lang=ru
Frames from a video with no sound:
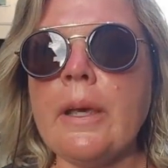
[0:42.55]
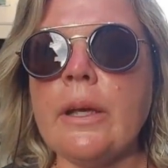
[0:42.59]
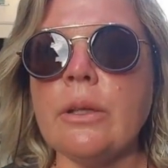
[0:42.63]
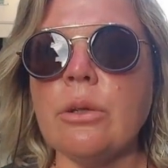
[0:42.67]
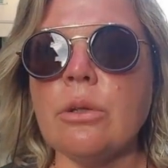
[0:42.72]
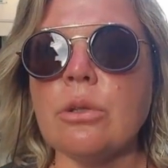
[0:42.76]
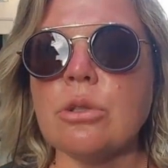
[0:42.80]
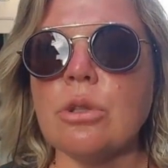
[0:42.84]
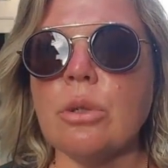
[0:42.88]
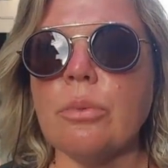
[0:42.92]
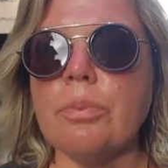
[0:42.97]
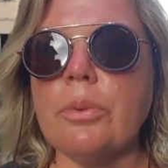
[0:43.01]

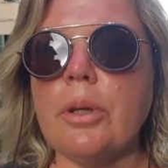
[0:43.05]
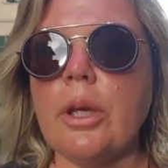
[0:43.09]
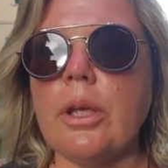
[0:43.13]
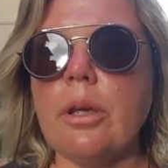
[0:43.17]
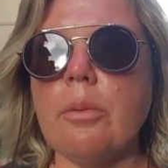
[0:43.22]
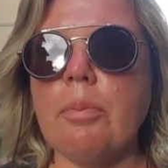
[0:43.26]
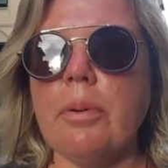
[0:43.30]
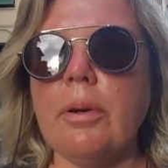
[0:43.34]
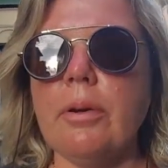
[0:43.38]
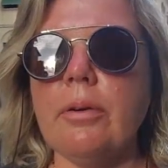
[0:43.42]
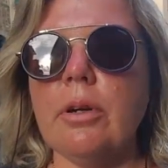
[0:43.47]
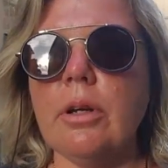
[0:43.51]
Ну, чтобы мне не,
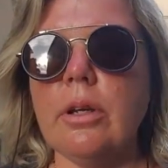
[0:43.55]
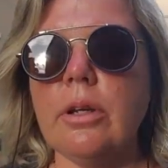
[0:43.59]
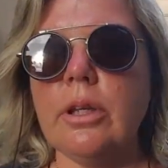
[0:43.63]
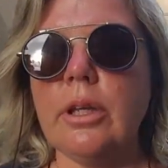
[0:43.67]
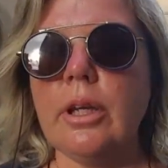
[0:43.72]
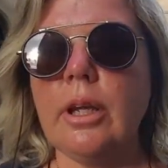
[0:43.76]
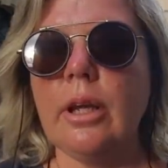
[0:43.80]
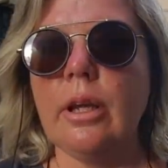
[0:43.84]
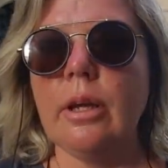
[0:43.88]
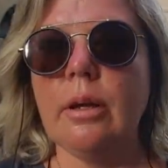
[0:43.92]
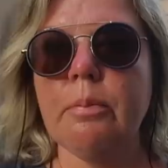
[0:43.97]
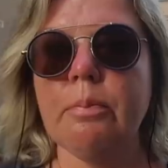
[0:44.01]
при,
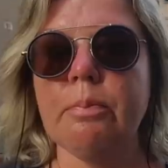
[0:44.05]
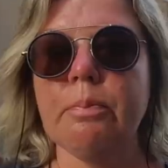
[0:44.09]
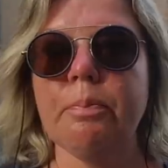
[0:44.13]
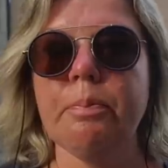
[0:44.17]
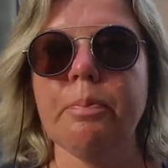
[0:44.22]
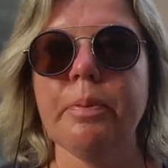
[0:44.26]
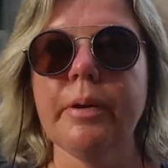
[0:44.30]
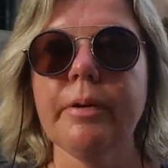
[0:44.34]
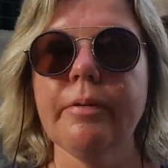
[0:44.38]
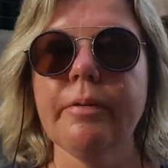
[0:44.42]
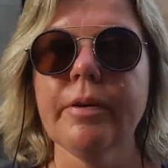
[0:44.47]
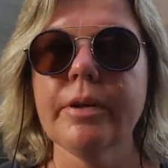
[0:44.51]
не
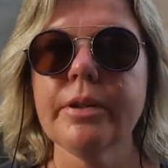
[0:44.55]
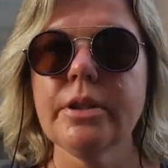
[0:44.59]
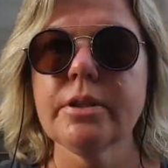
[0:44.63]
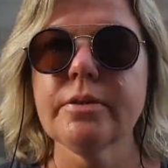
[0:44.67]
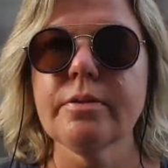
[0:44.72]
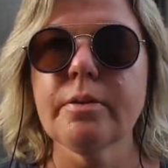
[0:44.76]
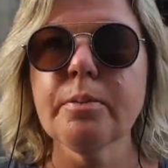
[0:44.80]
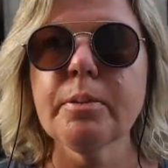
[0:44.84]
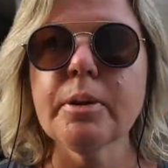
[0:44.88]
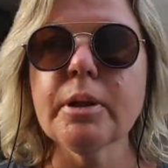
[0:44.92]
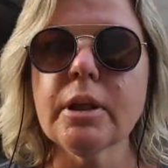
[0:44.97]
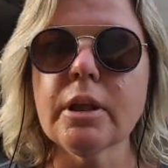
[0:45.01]
переводить
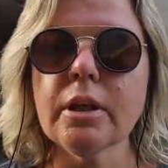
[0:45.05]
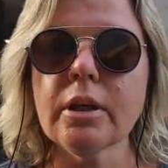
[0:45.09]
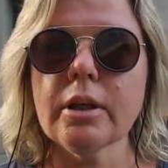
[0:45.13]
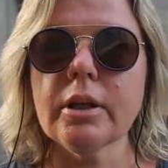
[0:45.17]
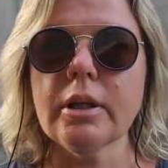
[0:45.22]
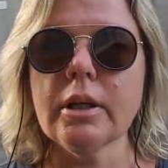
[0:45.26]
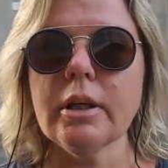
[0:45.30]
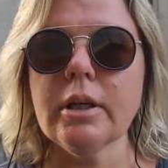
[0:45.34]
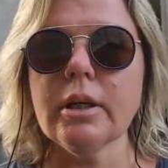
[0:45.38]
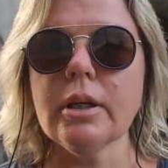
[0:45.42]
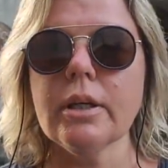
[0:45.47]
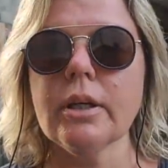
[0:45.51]
вам
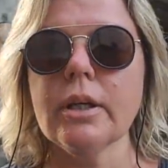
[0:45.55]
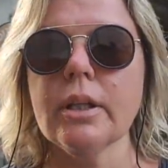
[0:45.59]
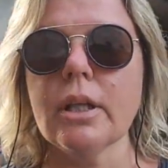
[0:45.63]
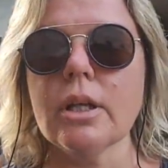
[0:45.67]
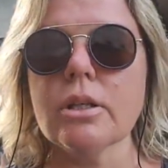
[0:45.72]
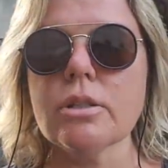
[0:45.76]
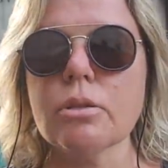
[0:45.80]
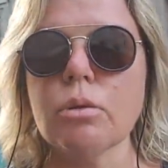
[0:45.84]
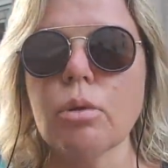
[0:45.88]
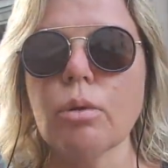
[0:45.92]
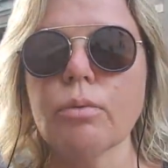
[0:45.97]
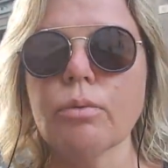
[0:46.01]

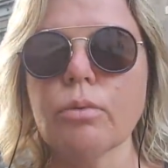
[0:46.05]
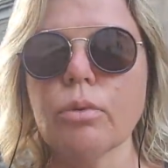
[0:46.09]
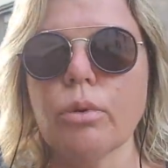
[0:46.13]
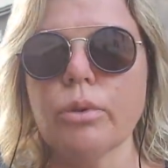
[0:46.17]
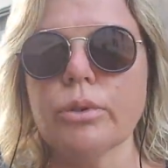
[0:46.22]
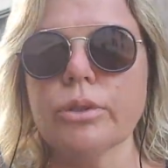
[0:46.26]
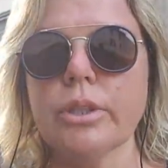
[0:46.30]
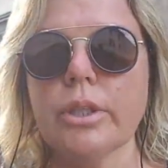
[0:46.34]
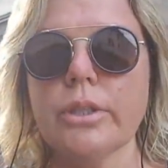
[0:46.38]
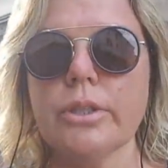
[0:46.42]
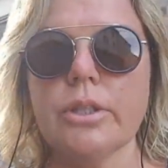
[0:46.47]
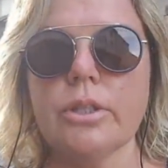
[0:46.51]
голословную
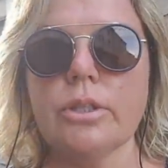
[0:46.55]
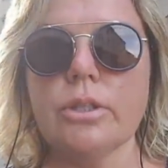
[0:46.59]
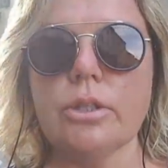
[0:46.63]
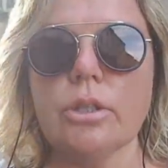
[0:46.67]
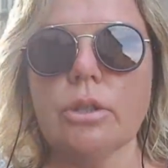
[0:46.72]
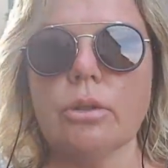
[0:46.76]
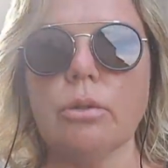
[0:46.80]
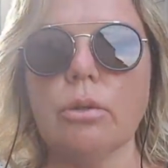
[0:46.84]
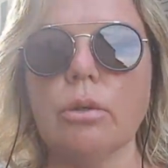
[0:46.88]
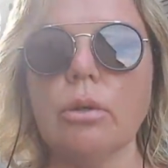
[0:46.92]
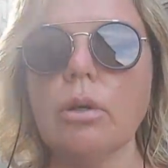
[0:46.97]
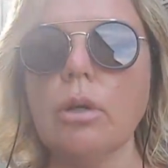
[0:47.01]

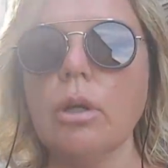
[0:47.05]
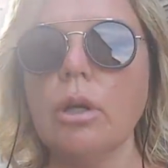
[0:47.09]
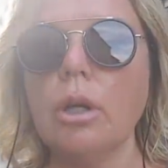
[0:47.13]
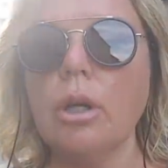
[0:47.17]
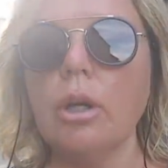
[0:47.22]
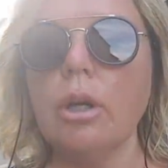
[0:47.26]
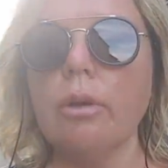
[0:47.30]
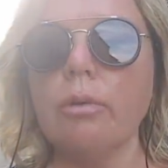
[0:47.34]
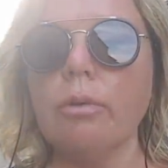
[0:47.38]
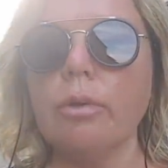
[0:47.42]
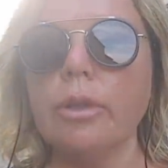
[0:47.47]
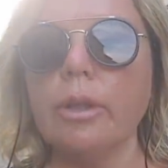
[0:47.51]
статистику,
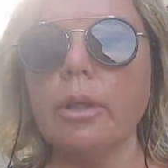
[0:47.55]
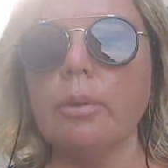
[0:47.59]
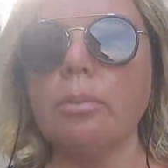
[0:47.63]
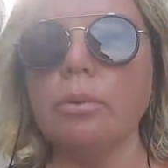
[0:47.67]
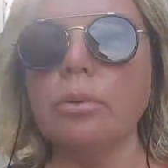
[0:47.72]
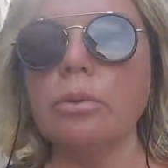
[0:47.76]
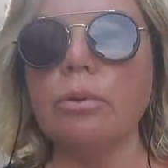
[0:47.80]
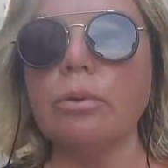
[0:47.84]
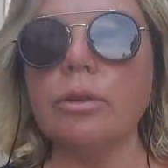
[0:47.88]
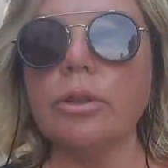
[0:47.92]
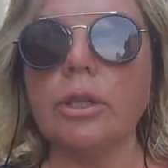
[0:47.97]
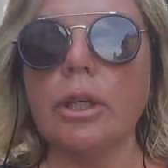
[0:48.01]
вот я
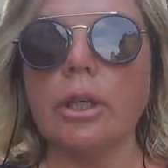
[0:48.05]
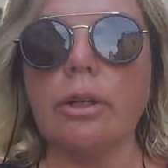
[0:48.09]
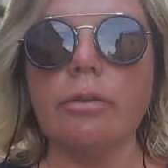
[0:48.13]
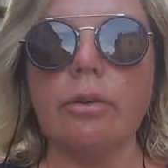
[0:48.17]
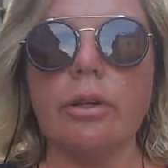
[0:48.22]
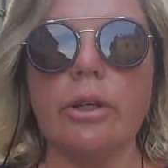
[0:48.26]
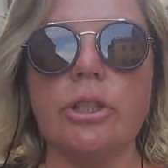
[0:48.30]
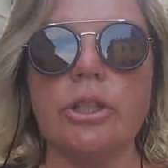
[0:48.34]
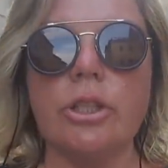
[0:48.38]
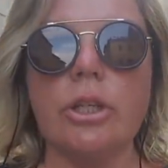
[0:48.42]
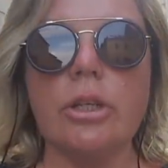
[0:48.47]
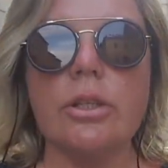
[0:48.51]
буду вот так
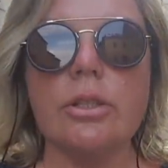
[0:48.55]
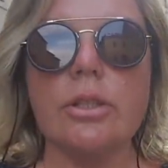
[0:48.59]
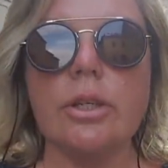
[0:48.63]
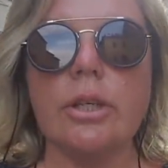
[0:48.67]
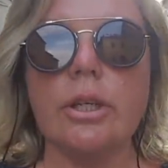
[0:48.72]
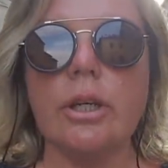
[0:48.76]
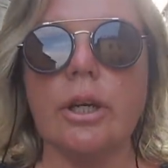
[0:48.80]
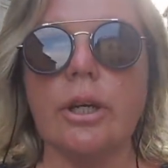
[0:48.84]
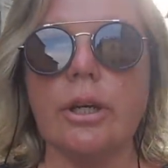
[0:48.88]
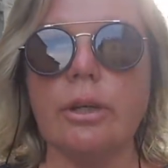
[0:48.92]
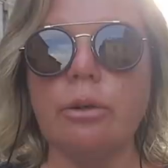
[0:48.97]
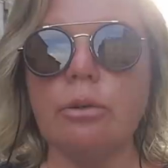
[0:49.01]
вращаться,
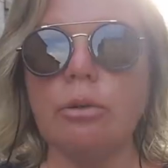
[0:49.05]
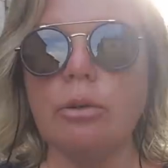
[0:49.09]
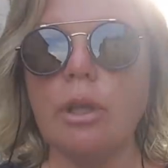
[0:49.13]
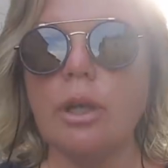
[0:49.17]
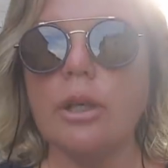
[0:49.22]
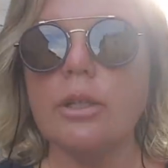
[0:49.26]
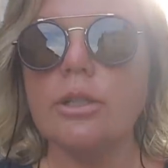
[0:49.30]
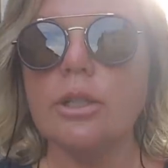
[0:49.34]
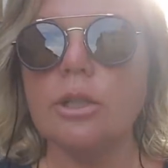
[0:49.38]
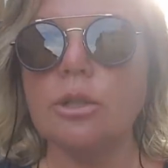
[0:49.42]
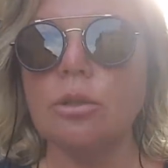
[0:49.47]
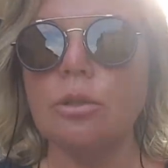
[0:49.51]
как
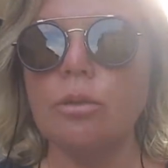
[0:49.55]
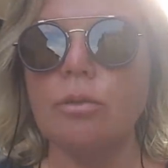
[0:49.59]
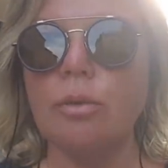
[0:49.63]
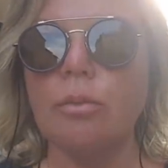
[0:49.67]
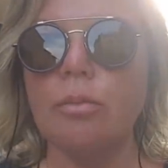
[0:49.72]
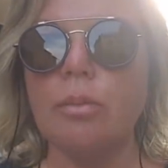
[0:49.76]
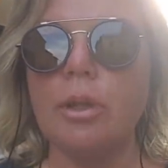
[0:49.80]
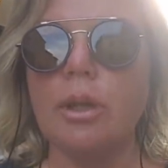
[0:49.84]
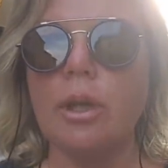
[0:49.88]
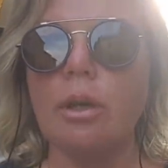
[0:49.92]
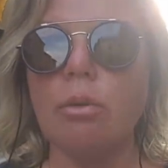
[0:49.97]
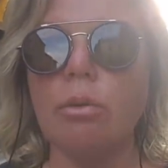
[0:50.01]
Юла, за что вы
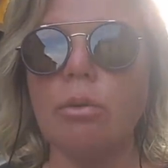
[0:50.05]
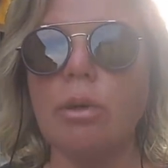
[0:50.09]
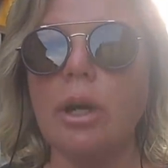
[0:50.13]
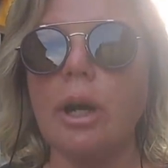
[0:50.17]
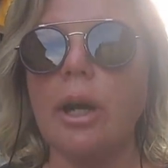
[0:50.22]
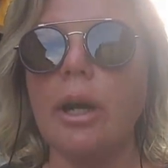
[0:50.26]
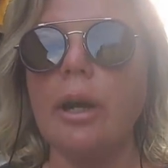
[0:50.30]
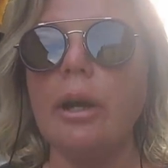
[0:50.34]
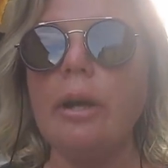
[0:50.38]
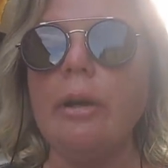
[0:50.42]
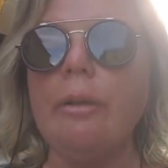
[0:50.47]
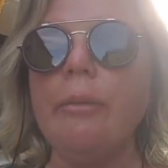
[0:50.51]
меня
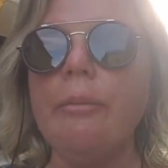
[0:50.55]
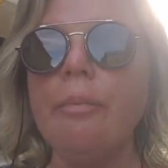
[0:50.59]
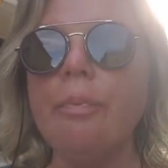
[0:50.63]
ругали,